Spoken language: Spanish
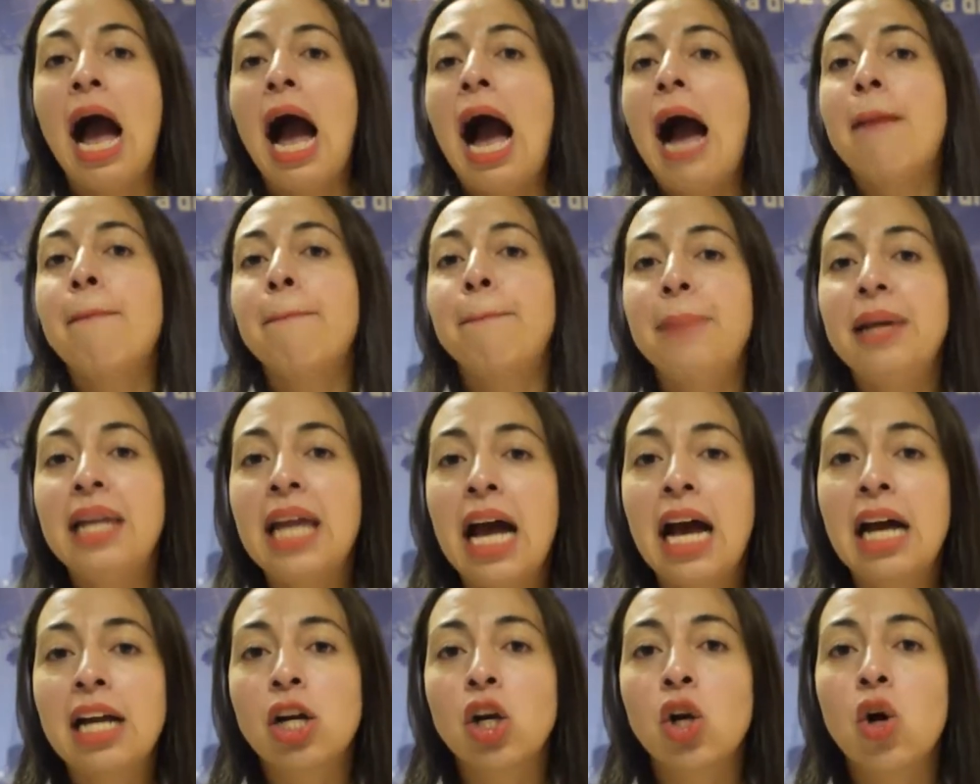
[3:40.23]

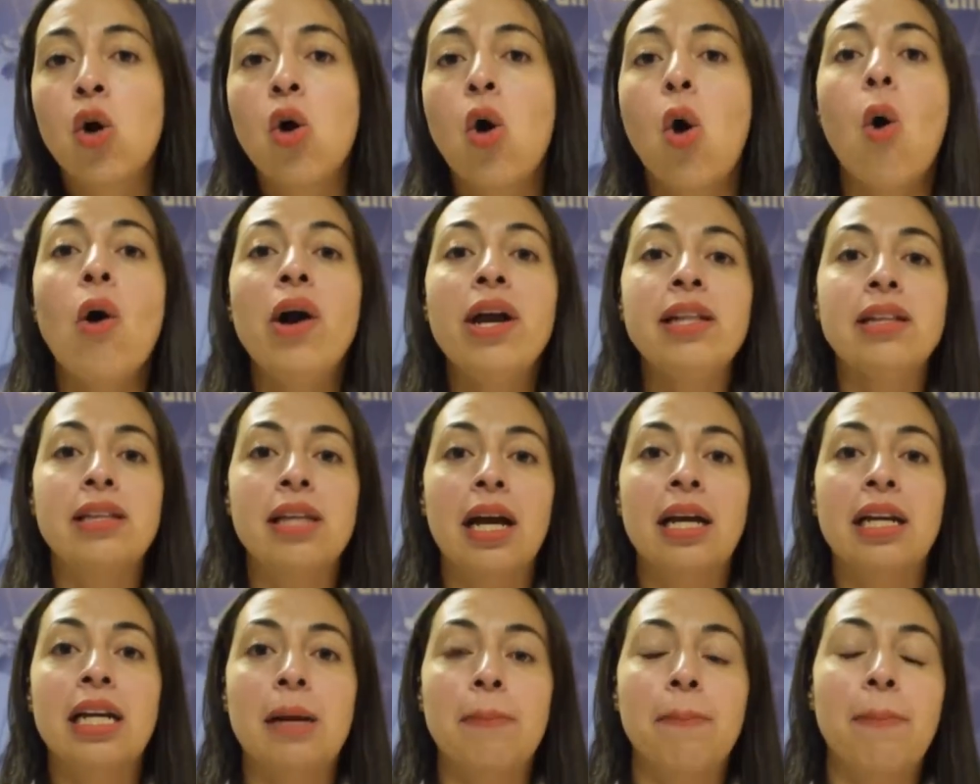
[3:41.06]
ampliarlo o
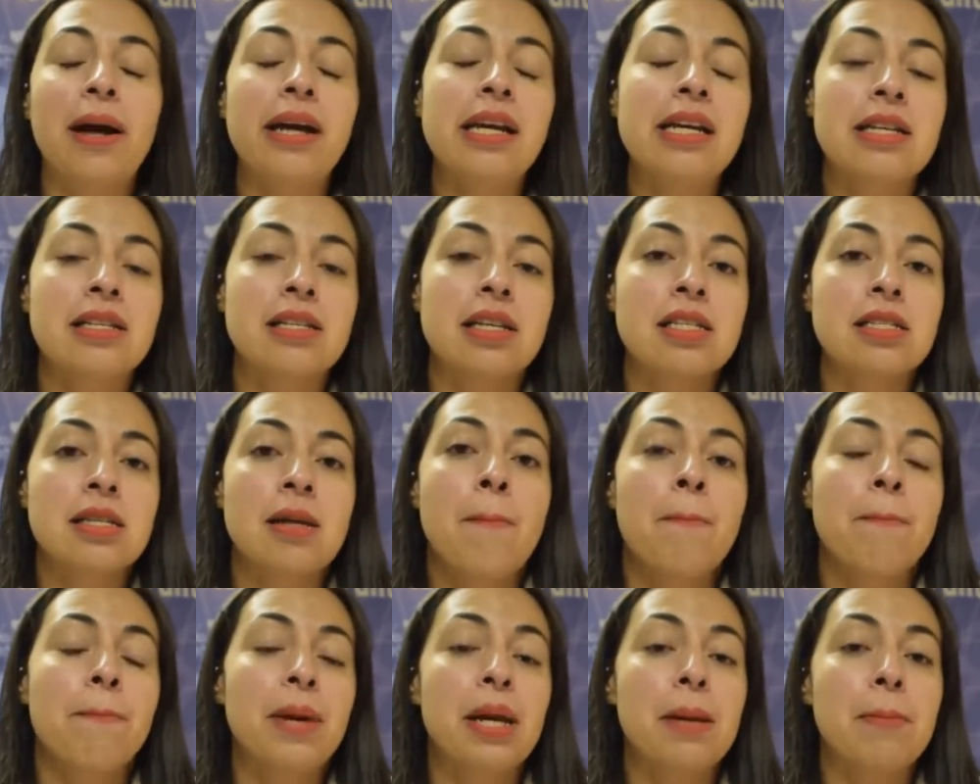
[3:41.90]
integrar países
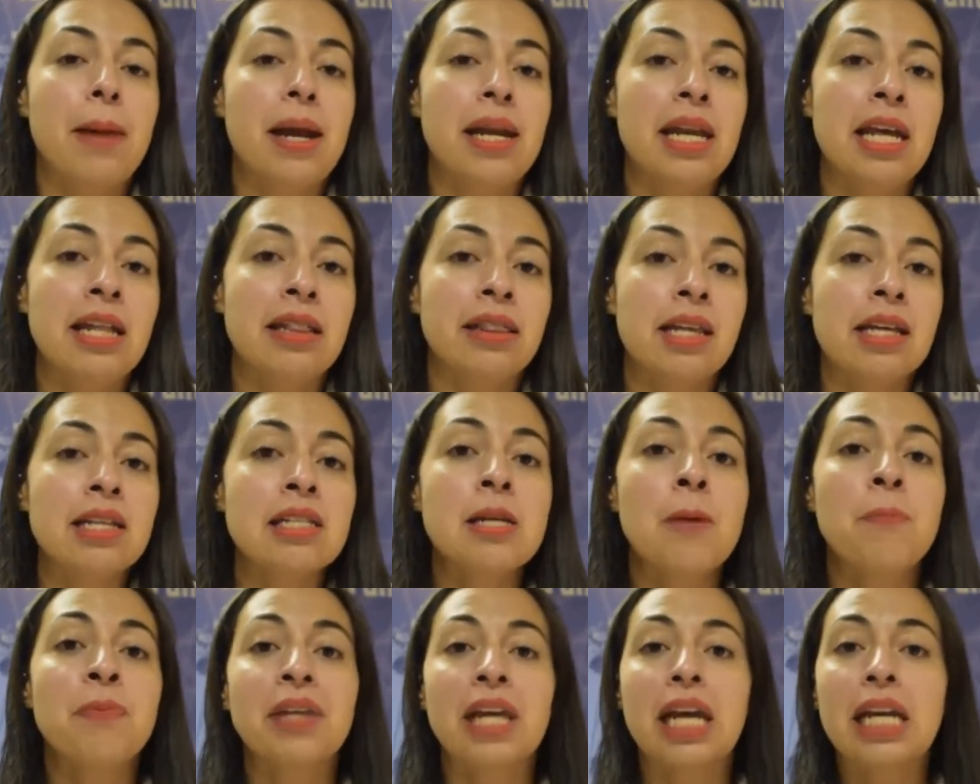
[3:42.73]

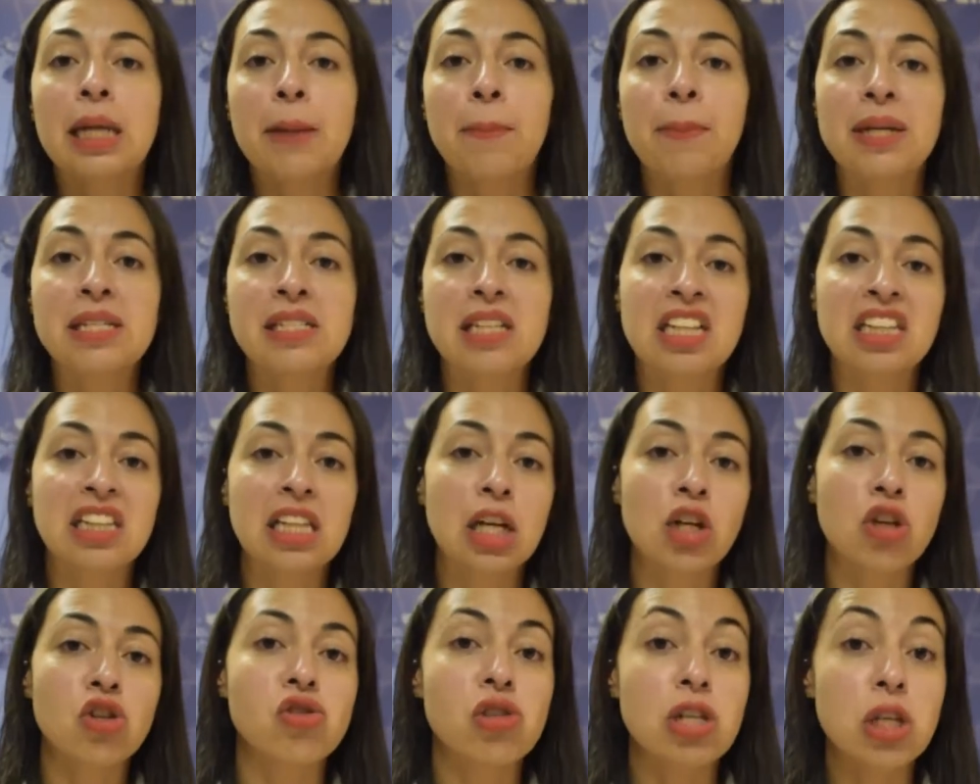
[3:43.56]
permanentes que
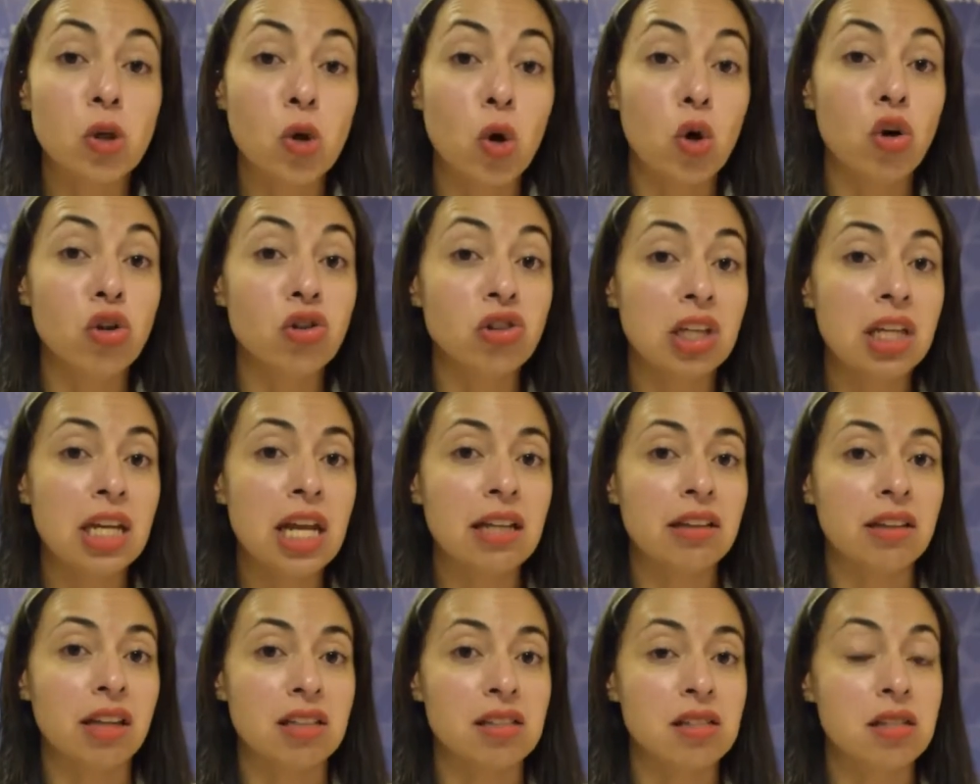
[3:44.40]
representen los cinco
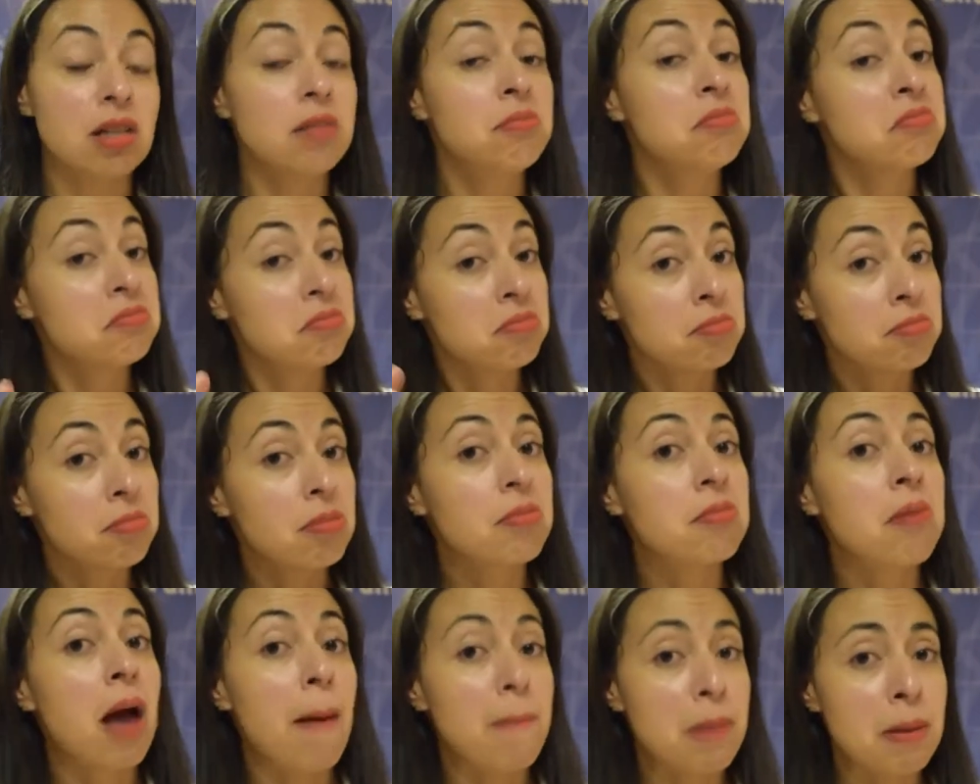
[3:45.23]
continentes.
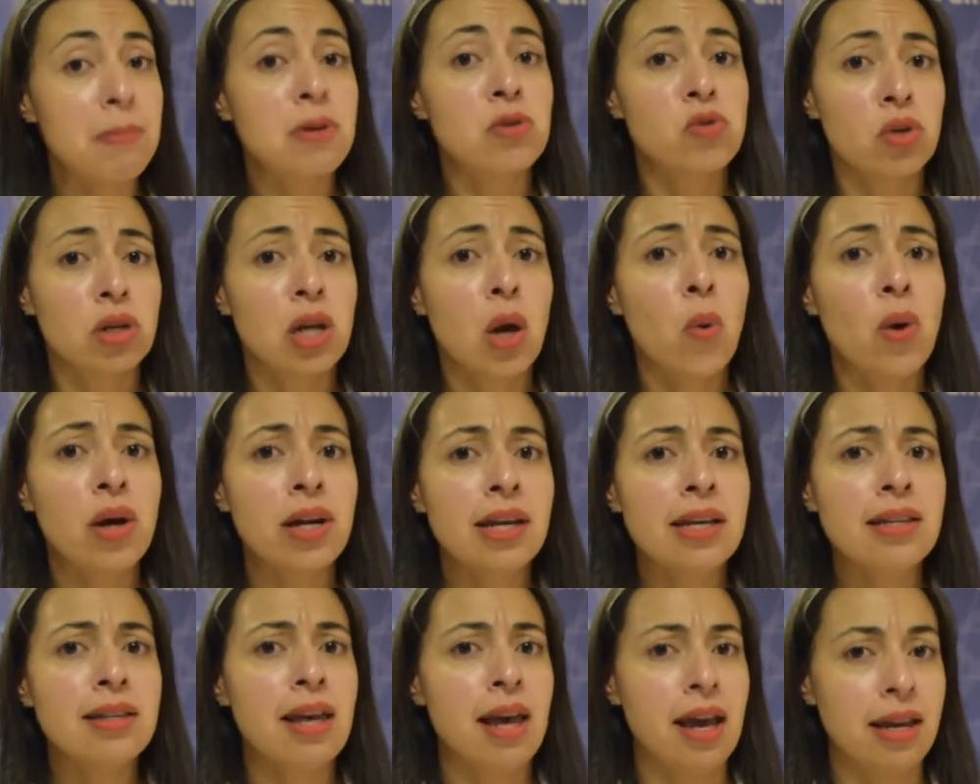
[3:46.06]
A mí me suena
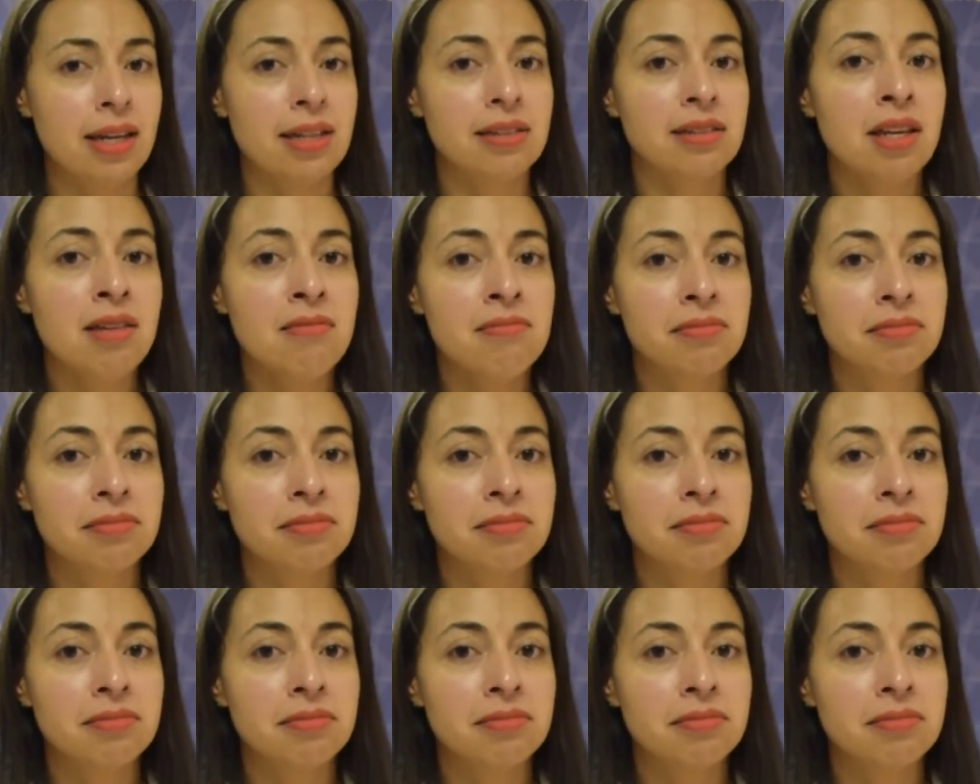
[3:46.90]
buena idea, ¿y a ti?